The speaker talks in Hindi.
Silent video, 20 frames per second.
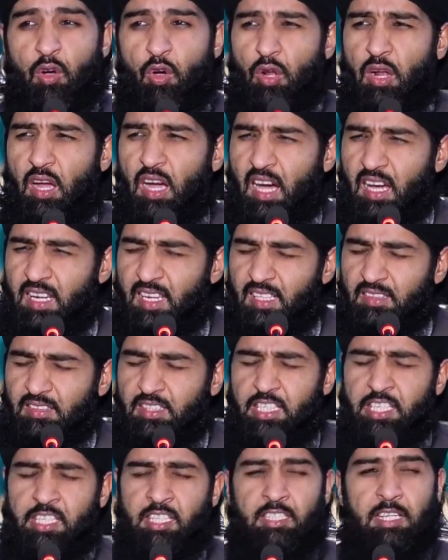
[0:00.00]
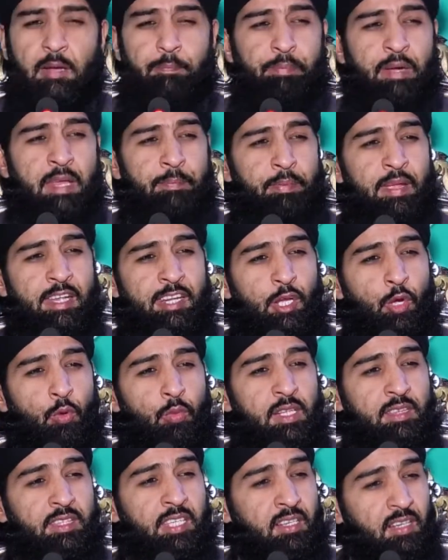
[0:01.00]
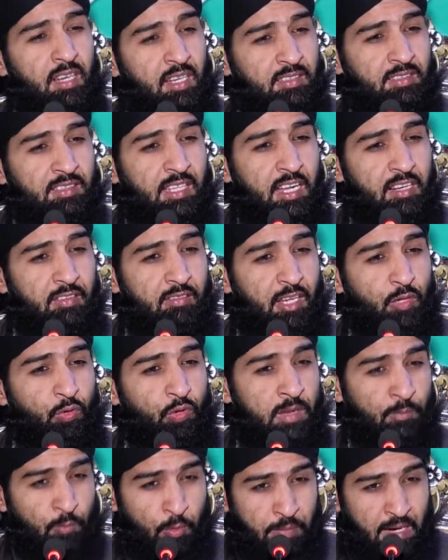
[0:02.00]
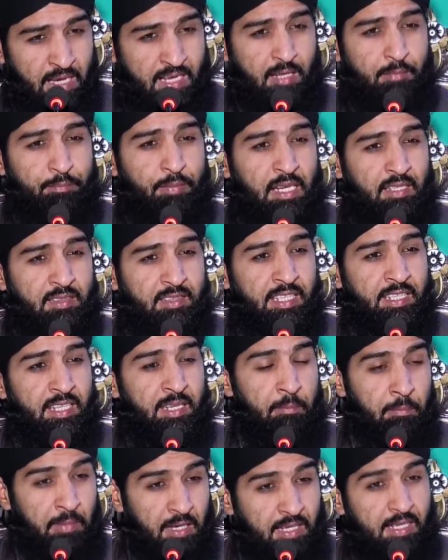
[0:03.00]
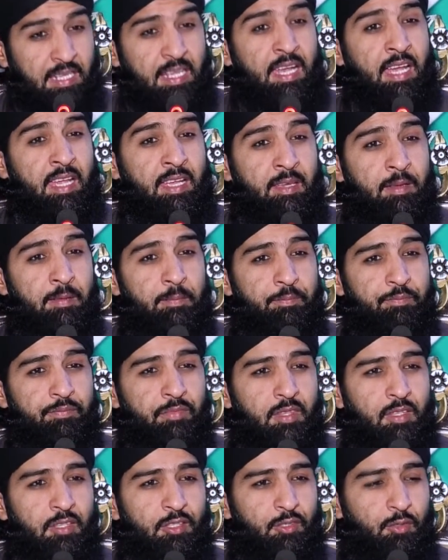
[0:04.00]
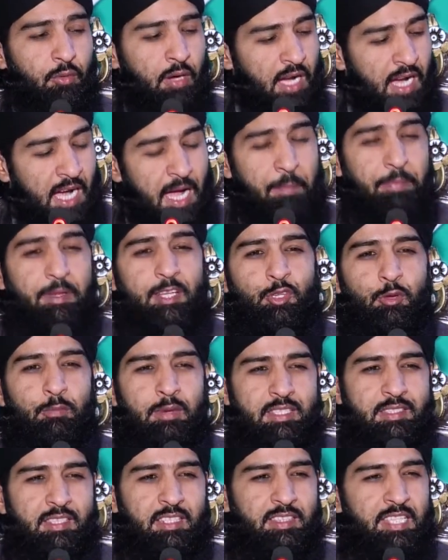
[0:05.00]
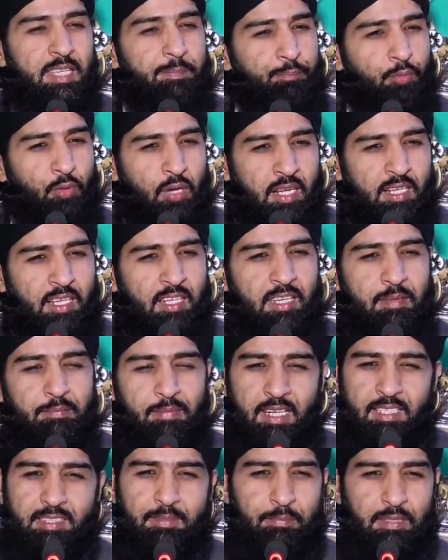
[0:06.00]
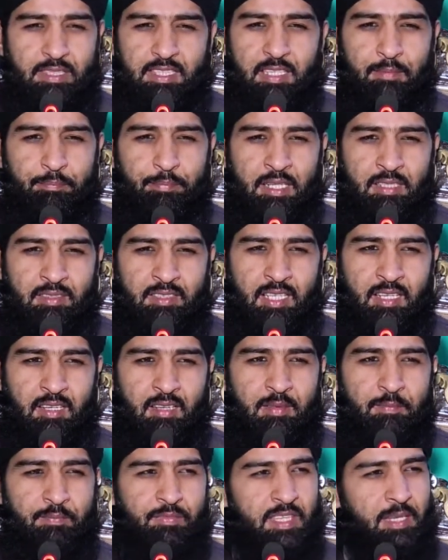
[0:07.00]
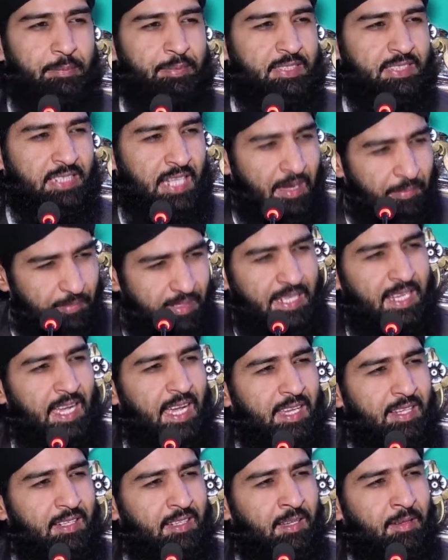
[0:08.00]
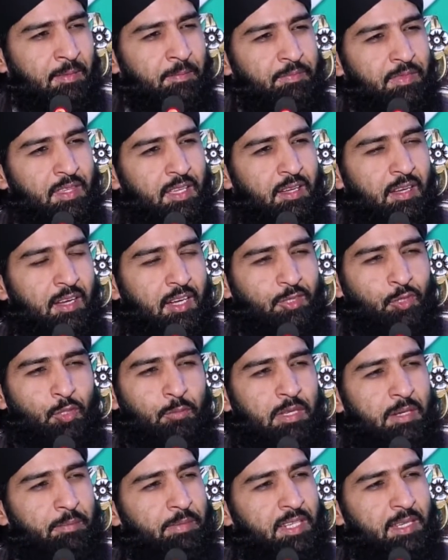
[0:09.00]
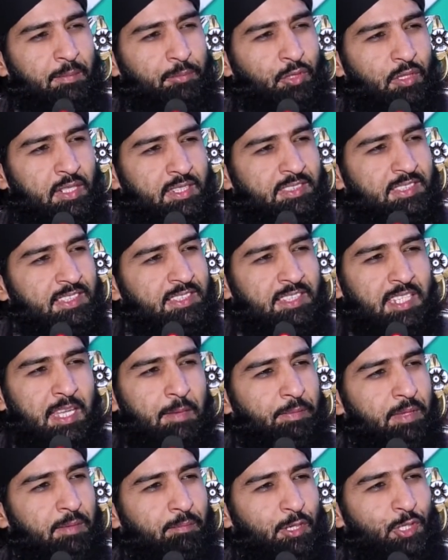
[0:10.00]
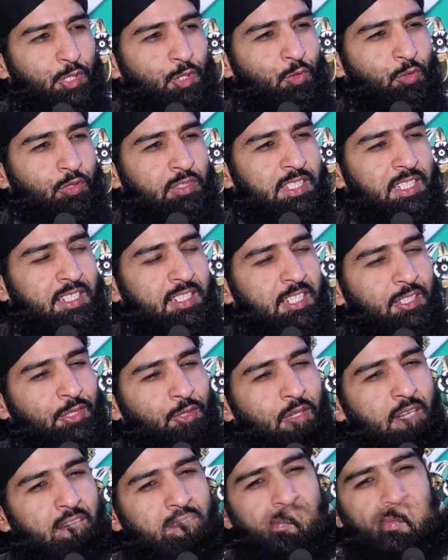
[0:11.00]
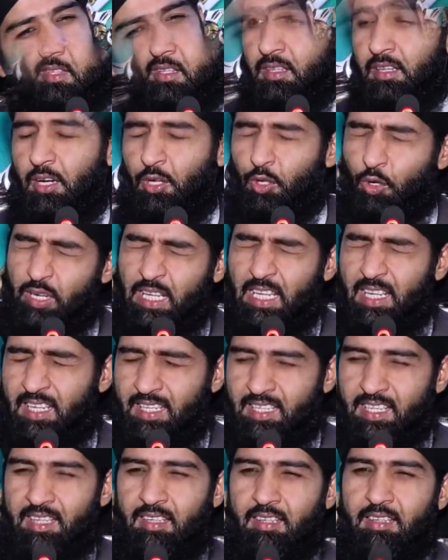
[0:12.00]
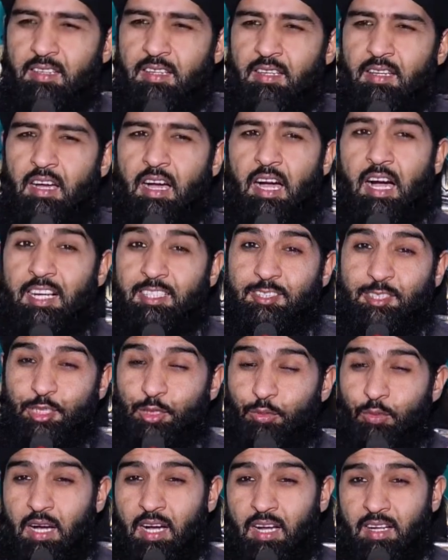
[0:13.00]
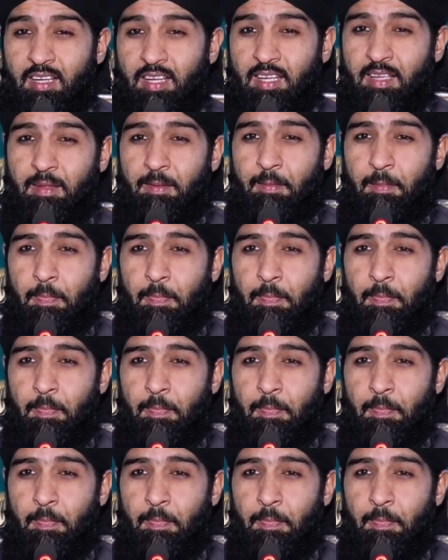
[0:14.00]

और आला तरीन कपड़े पहने हुए थे ख़ानदान वालों ने मुबारकबाद देने मिलने आए तो आपके जो बच्चे थे पुराना लिबास बदन पर था जब सामने आए ना हज उमर बिन अब्दुल अजीज़ ने अपने बच्चों को देखा तो आगे रोने लगे आंसू आ गए